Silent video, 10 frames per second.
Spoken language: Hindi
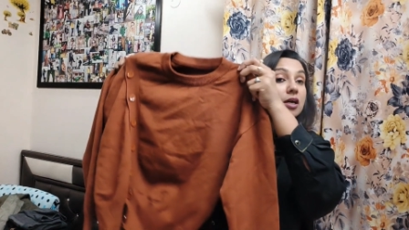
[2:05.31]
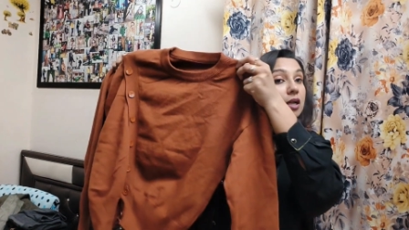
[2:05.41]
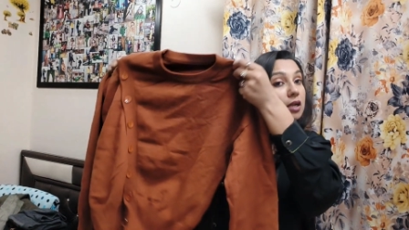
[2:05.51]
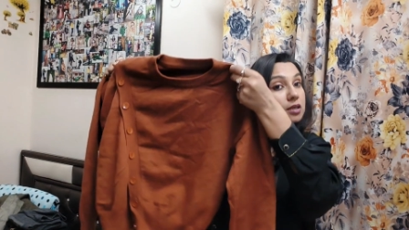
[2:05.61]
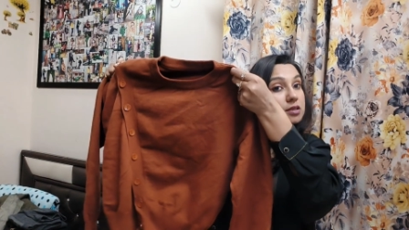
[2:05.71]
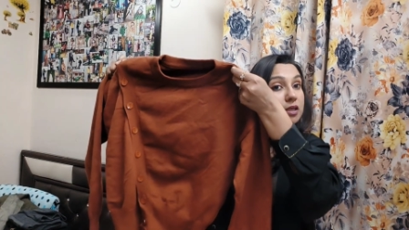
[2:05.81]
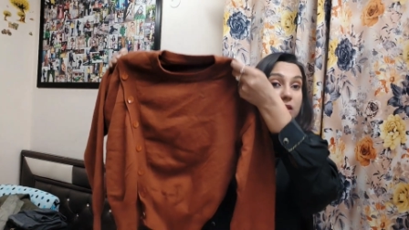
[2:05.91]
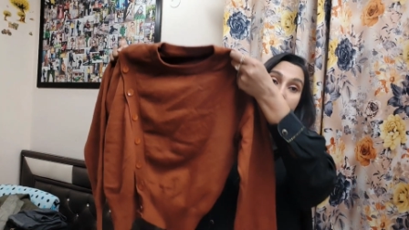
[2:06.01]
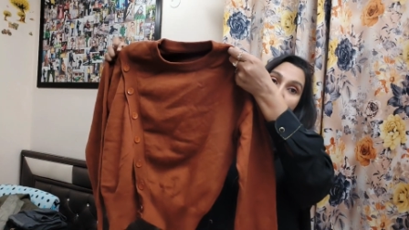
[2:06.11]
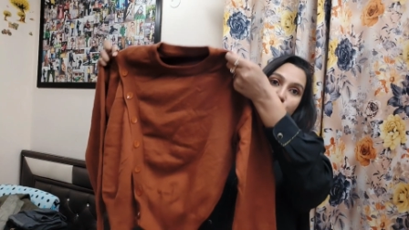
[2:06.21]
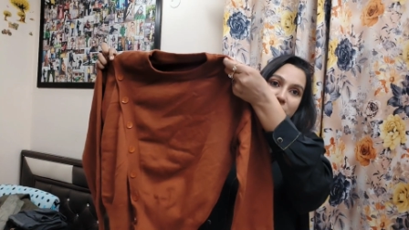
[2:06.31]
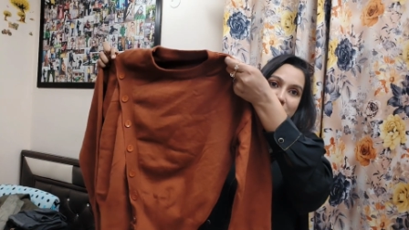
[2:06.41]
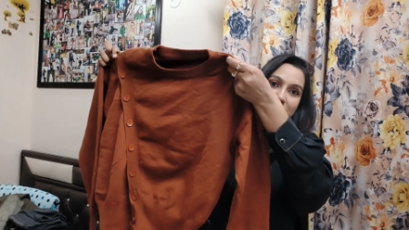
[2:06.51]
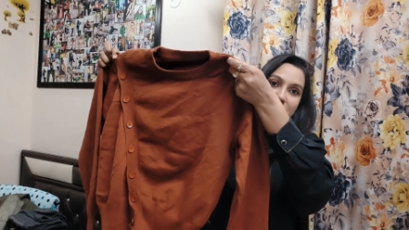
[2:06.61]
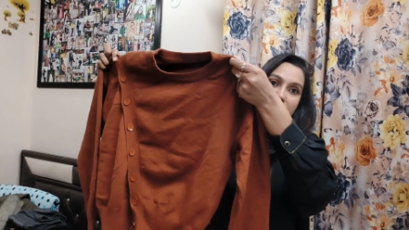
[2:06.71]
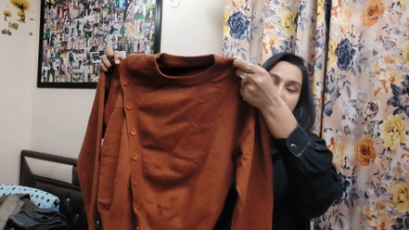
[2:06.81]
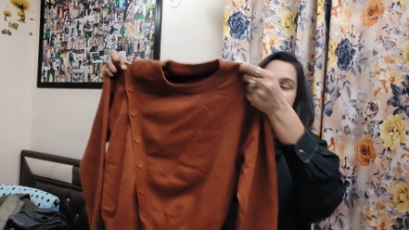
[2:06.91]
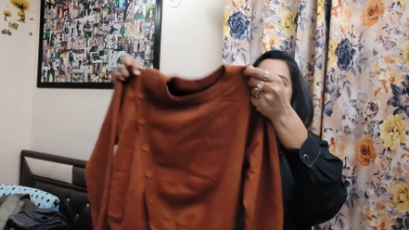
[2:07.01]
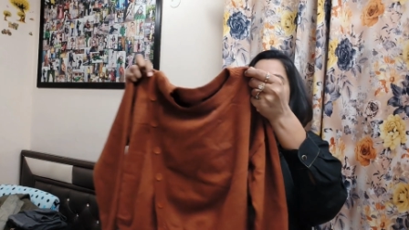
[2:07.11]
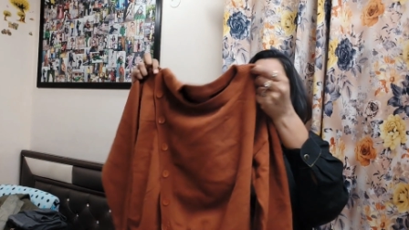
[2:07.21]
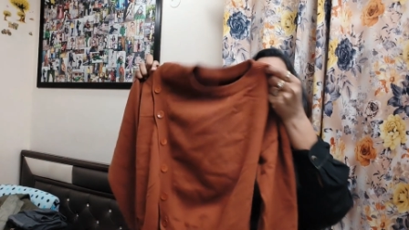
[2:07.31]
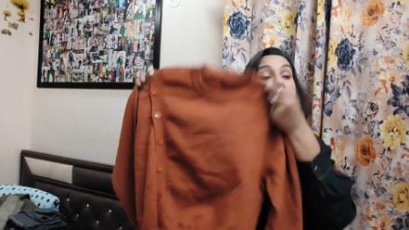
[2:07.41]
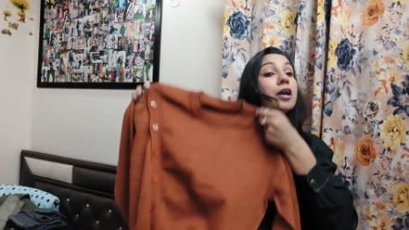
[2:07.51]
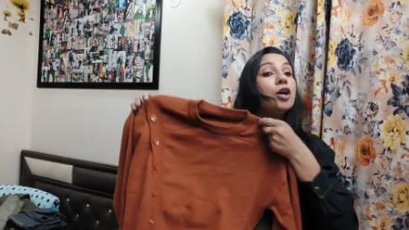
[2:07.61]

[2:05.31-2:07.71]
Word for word: अलग सी एकदम यूनिक सी चीज़ें पसंद आती है